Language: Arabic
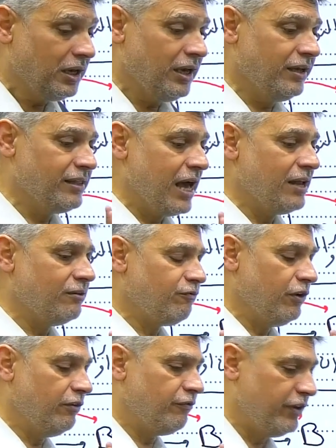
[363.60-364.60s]
إذا
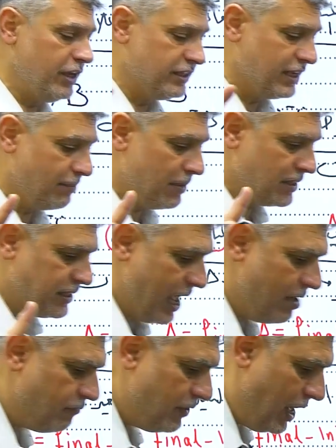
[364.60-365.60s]
في الفيزياء
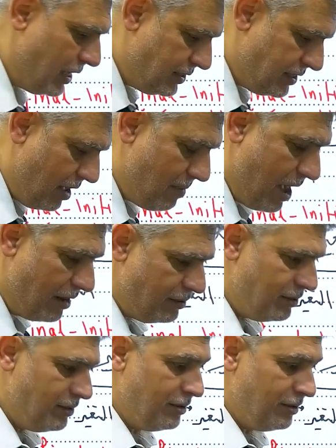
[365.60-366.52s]
على الزمن